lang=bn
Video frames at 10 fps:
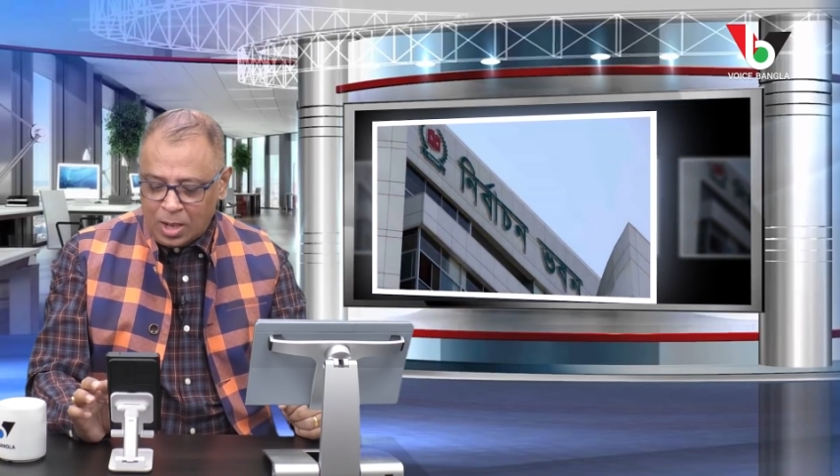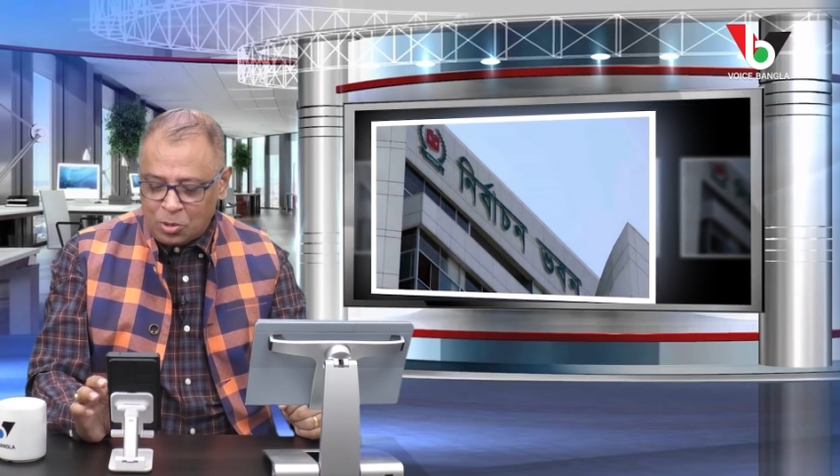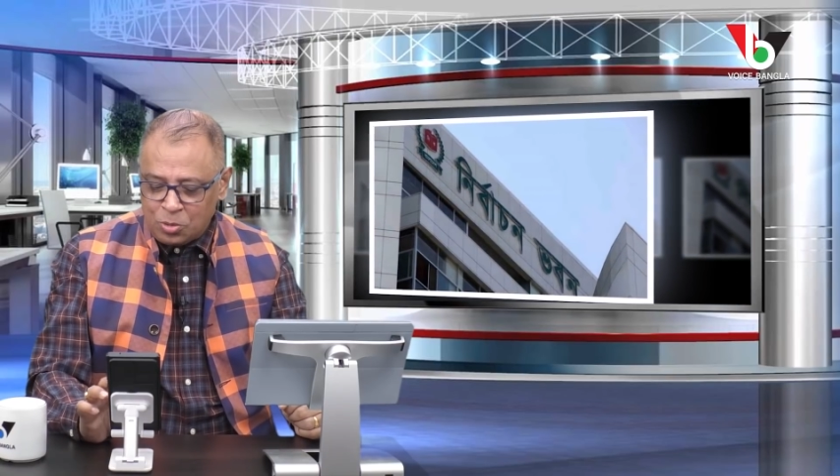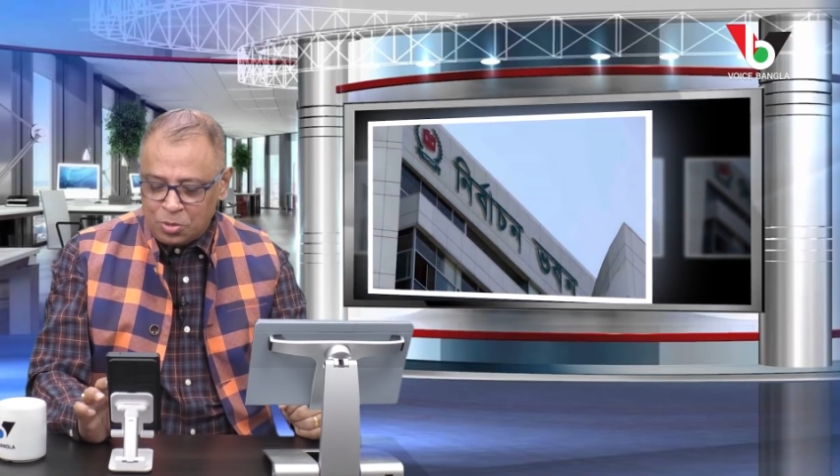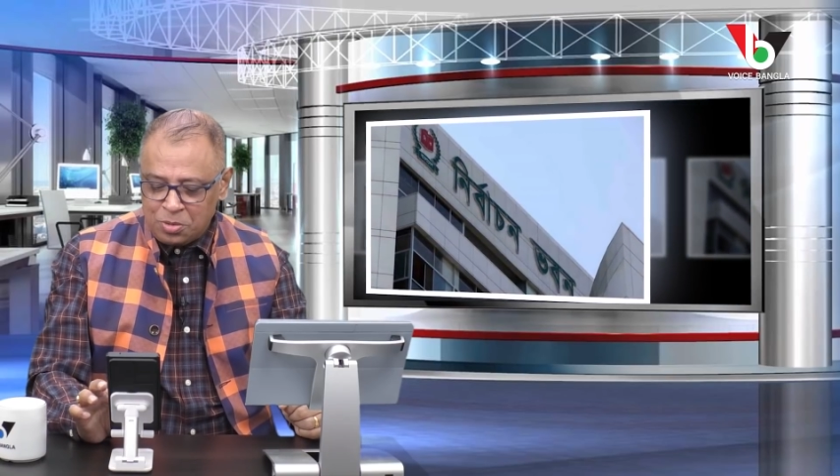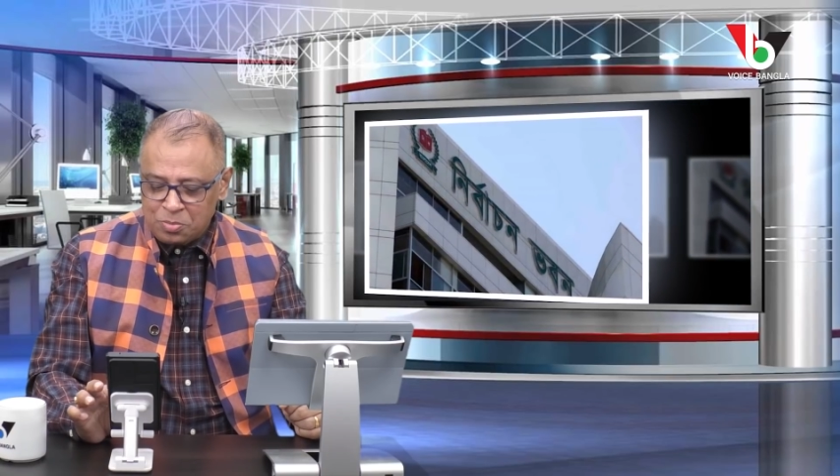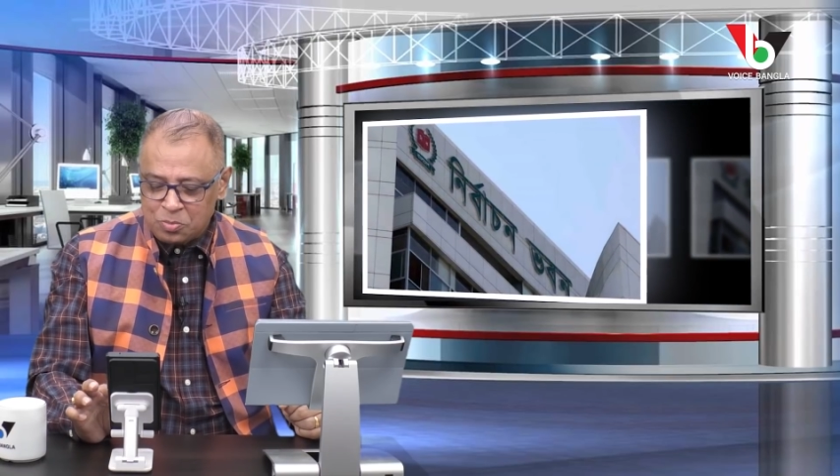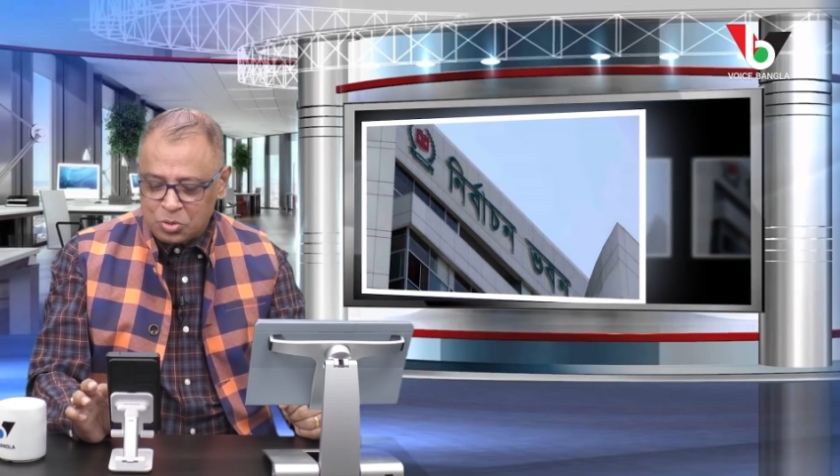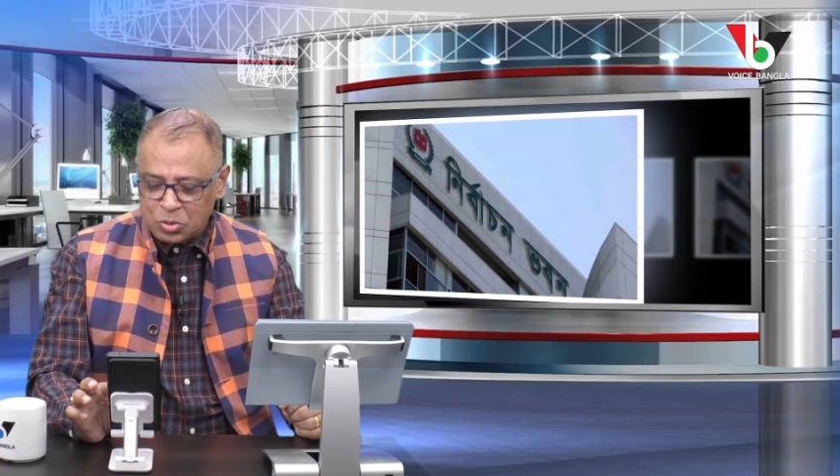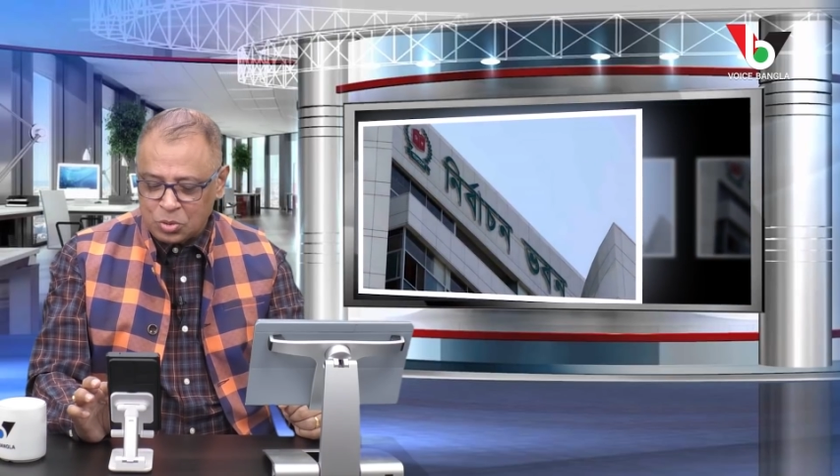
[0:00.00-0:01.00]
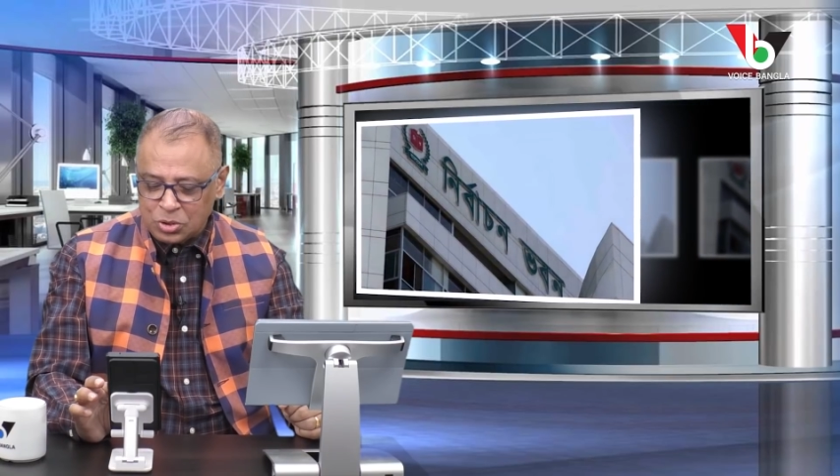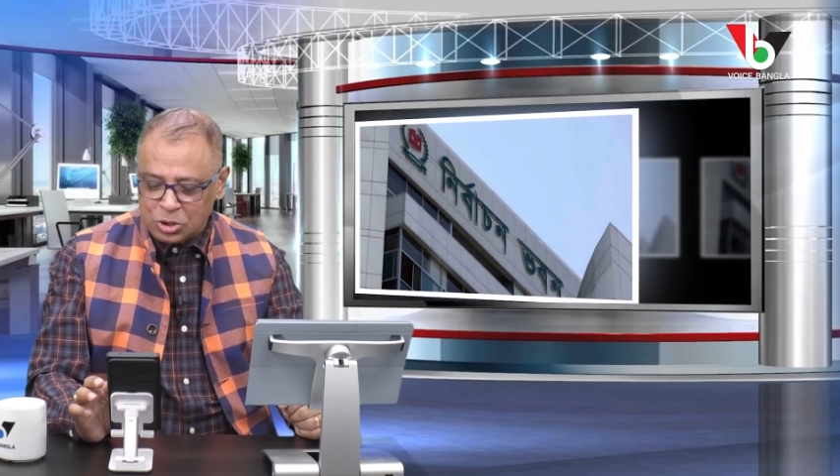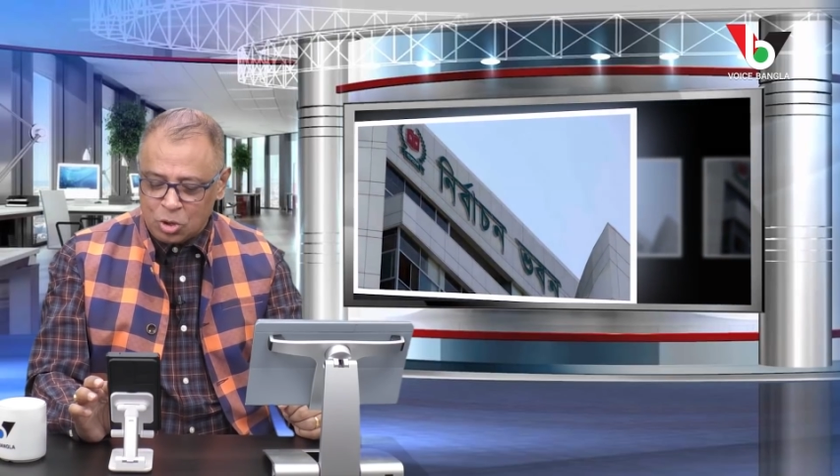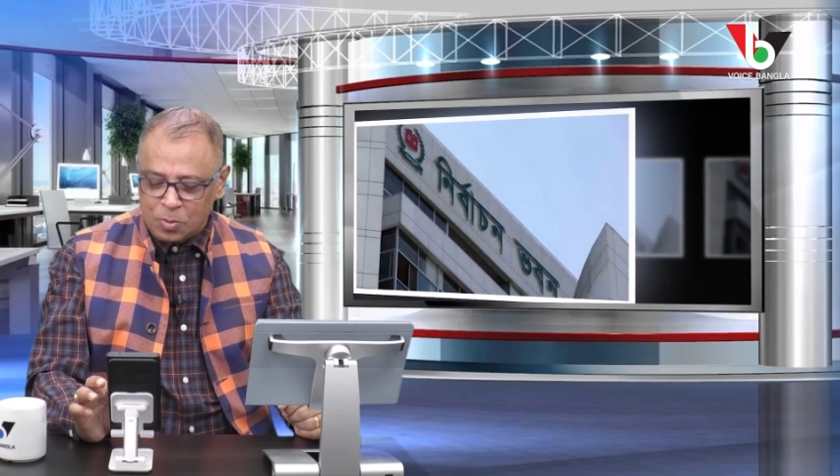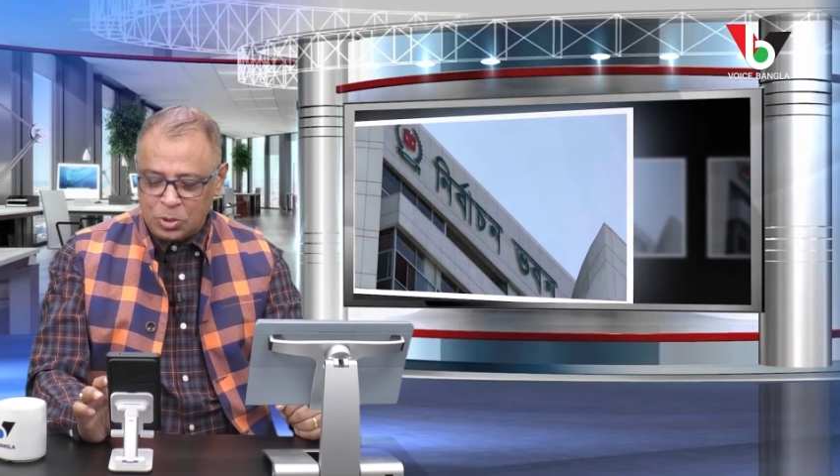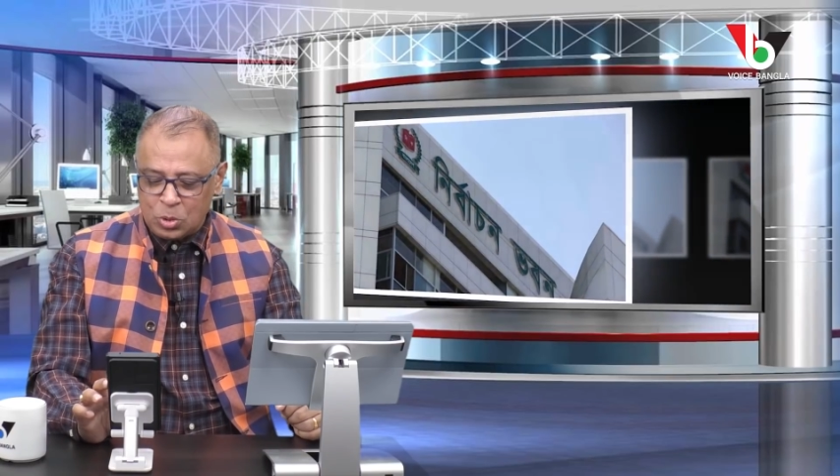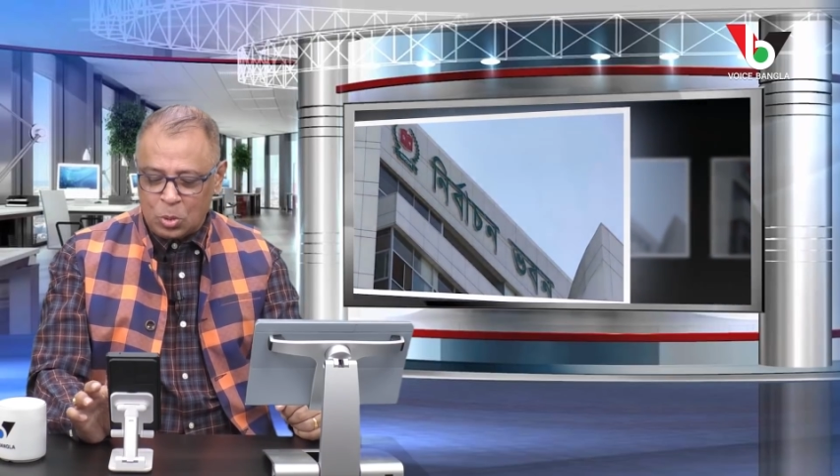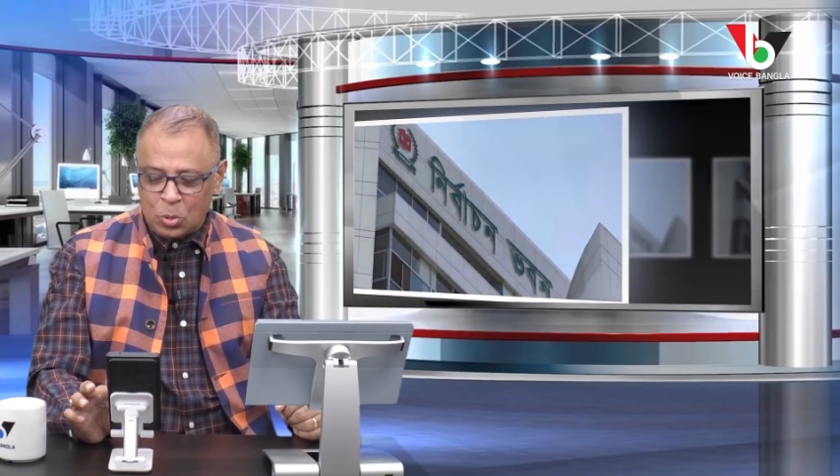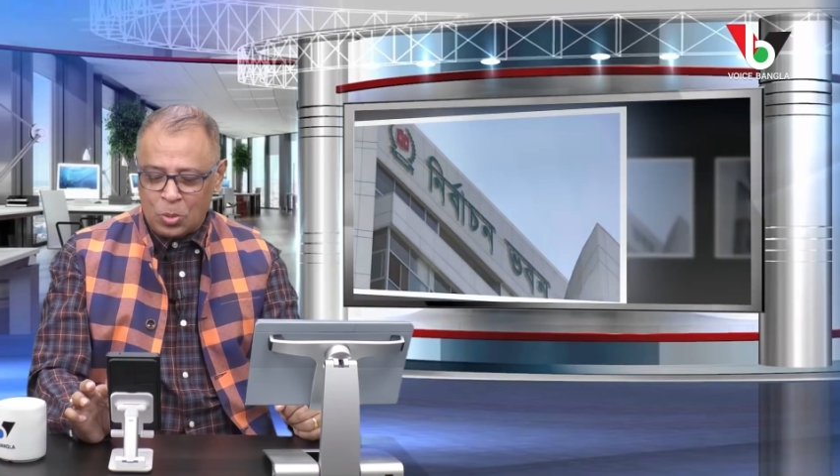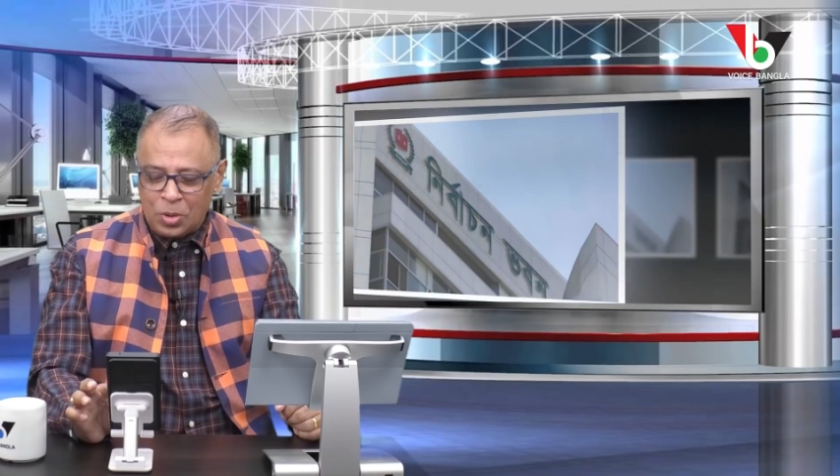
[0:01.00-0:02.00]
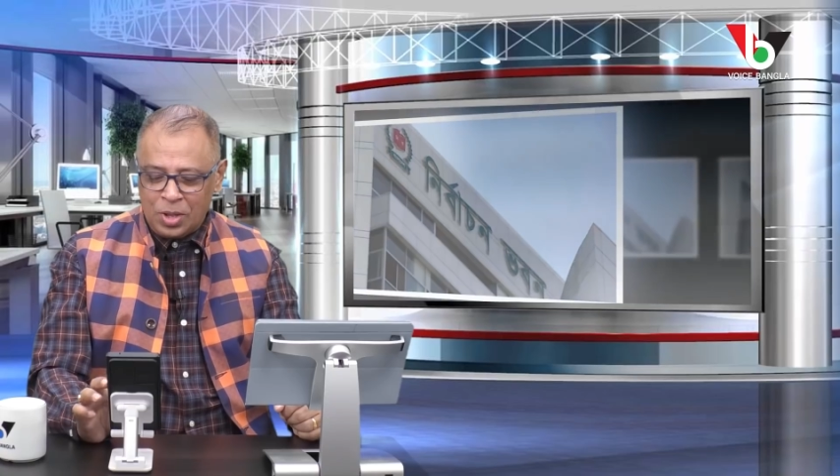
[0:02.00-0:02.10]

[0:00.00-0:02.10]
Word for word: এখন প্রশ্ন হচ্ছে সবই তো হলো